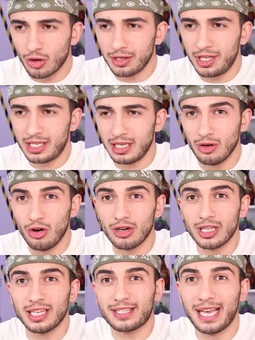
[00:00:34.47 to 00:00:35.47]
sosisi
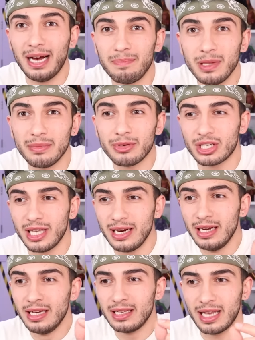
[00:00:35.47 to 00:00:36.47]
oradan saplamışlar.
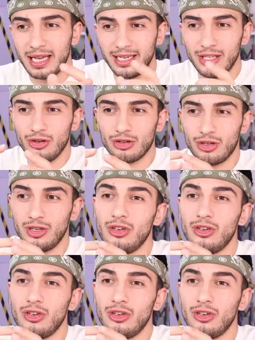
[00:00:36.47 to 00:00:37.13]
Zannediyorsun